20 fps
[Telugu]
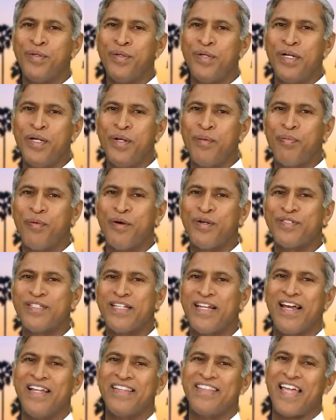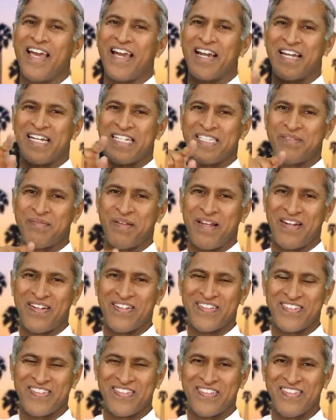యూరిన్ పోసినా తేగల స్మెల్
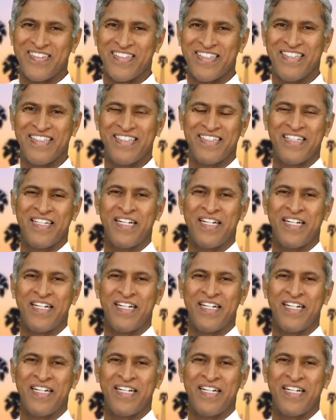వస్తుంది